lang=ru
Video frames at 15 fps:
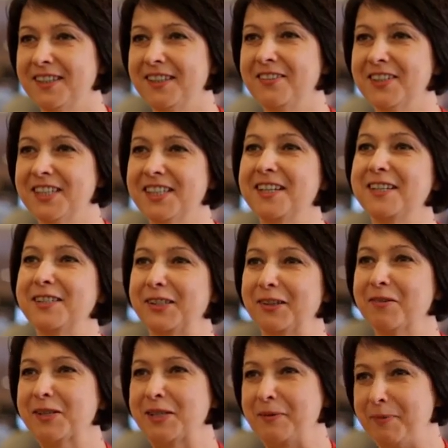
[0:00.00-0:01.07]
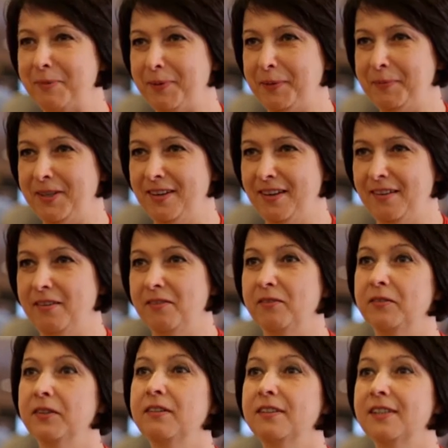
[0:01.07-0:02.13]
всегда важна инструкция по применению.
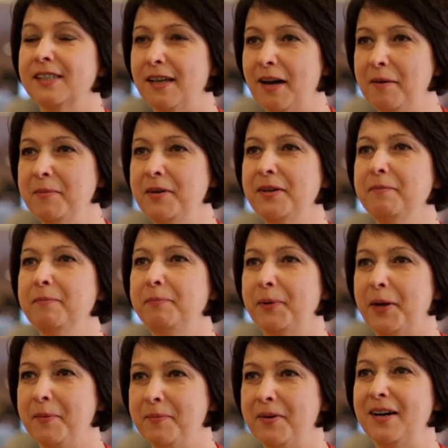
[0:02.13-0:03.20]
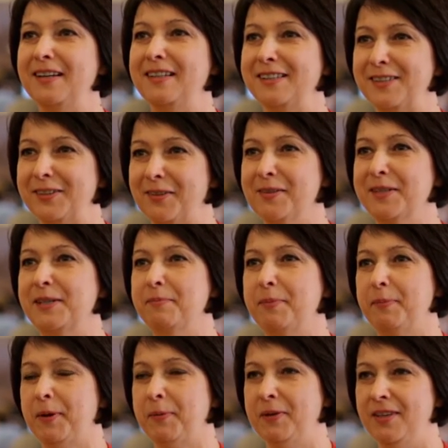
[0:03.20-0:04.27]
Вот самая прямая инструкция
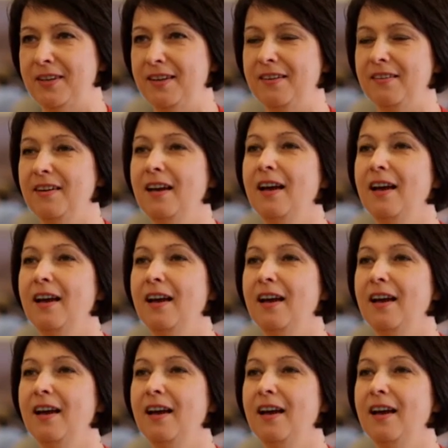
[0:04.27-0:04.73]
по применению.